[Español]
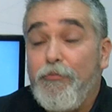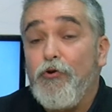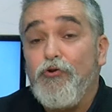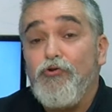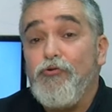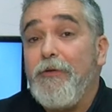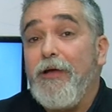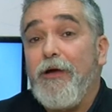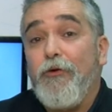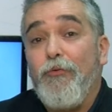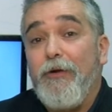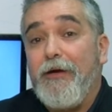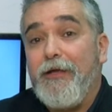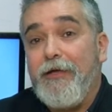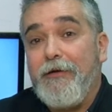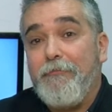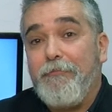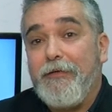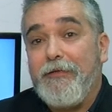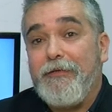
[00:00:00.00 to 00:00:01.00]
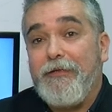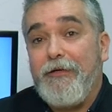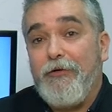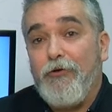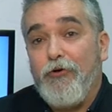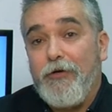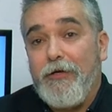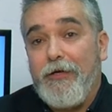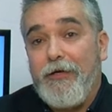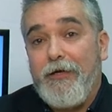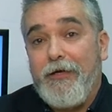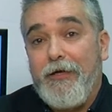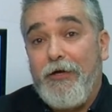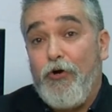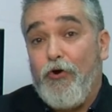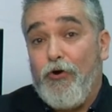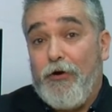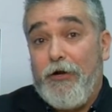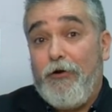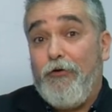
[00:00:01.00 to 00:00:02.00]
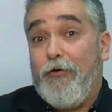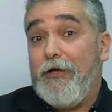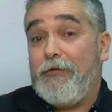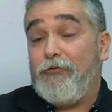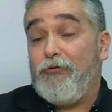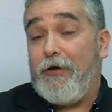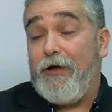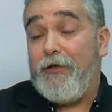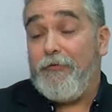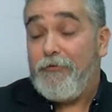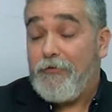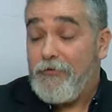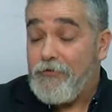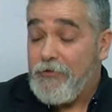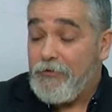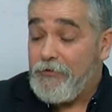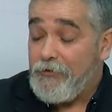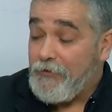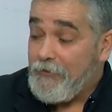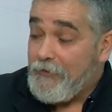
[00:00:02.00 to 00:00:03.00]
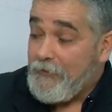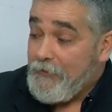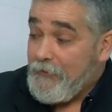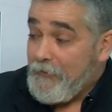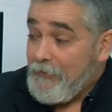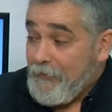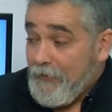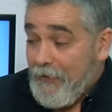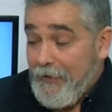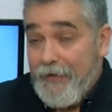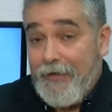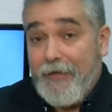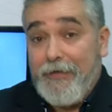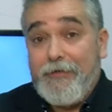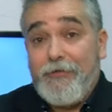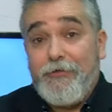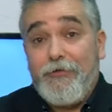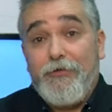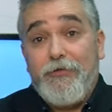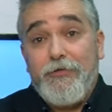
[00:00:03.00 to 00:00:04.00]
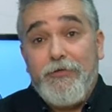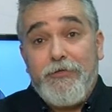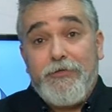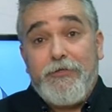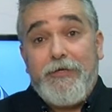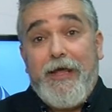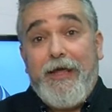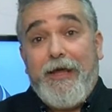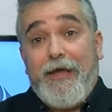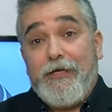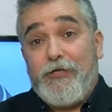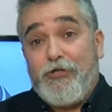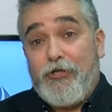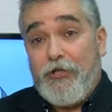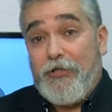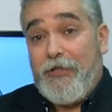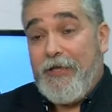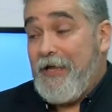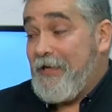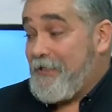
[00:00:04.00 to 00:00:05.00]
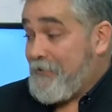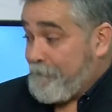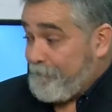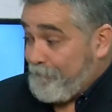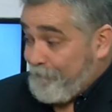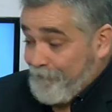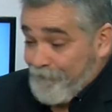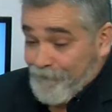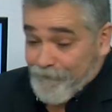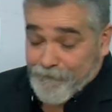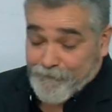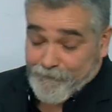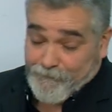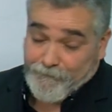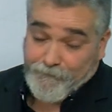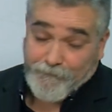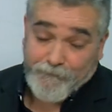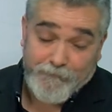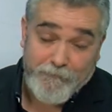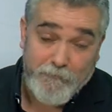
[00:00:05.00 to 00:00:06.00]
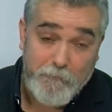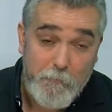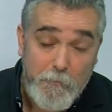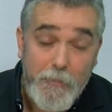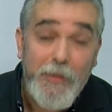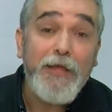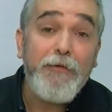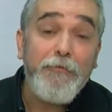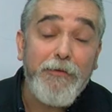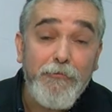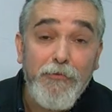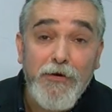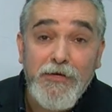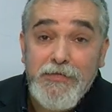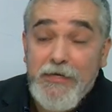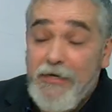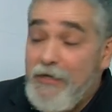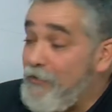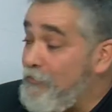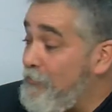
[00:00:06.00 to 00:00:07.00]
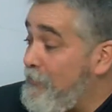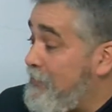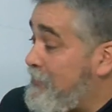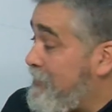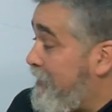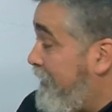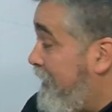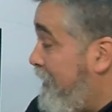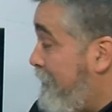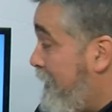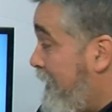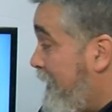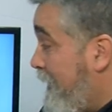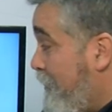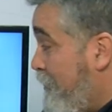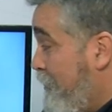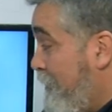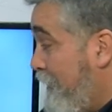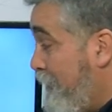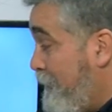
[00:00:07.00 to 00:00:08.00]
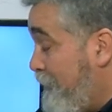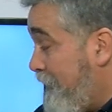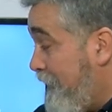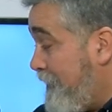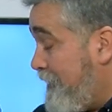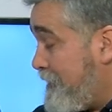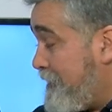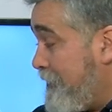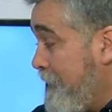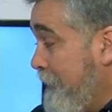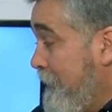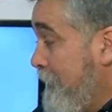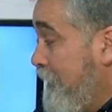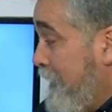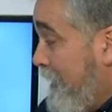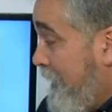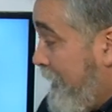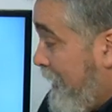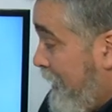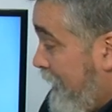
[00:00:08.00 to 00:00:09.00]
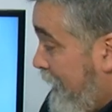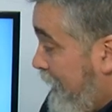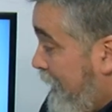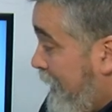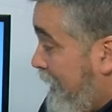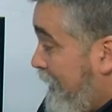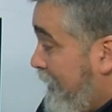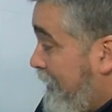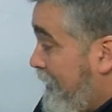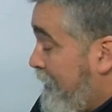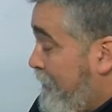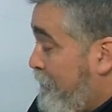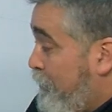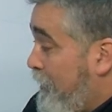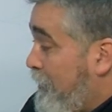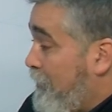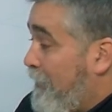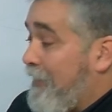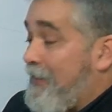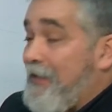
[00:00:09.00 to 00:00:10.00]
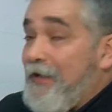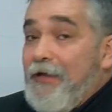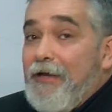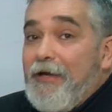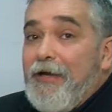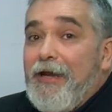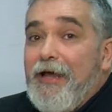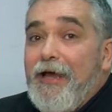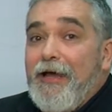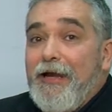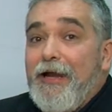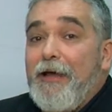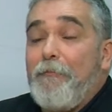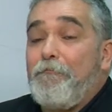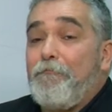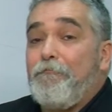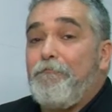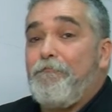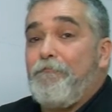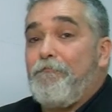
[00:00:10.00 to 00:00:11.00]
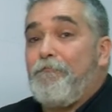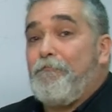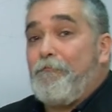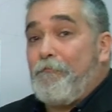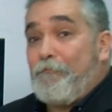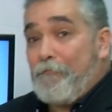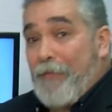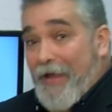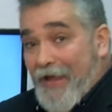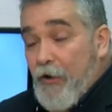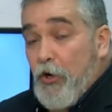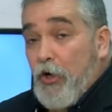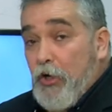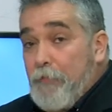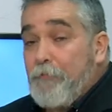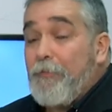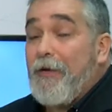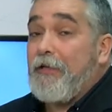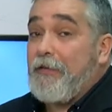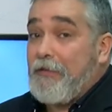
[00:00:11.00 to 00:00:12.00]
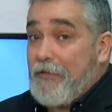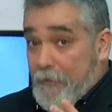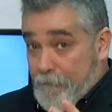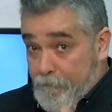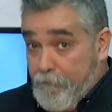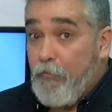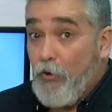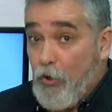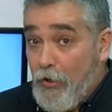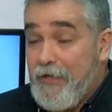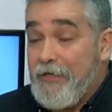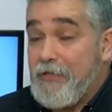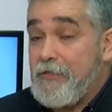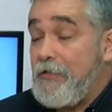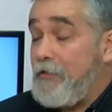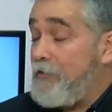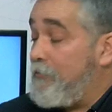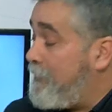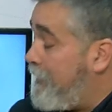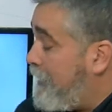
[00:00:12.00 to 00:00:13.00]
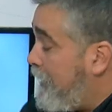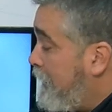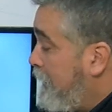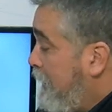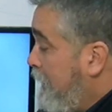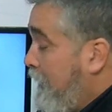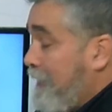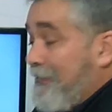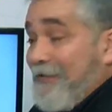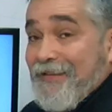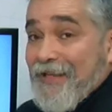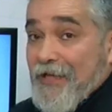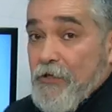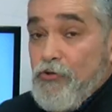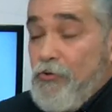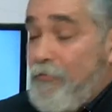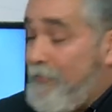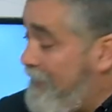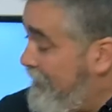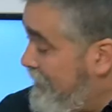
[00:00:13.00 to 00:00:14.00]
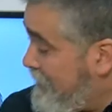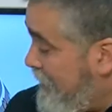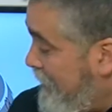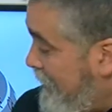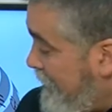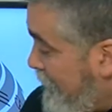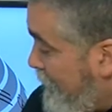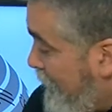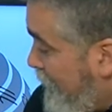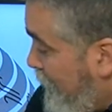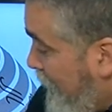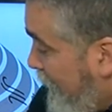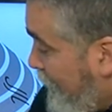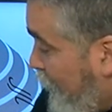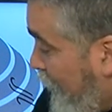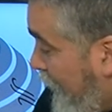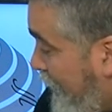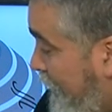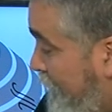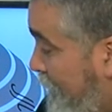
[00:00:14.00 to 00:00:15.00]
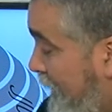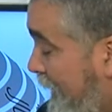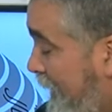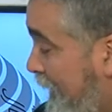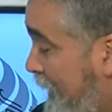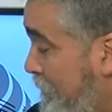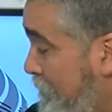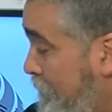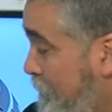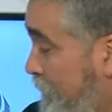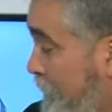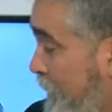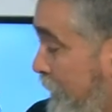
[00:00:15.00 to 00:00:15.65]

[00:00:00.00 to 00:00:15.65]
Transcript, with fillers: por lluvia en cualquier parte es lo que, lo que nos ha tocado a nosotros en estos, en estos días. Y vamos a seguir con esa dinámica, como ven ustedes, eh, bueno, aquí la, la peor parte, porque ha sido mala, de lluvia se la ha llevado la zona de Málaga,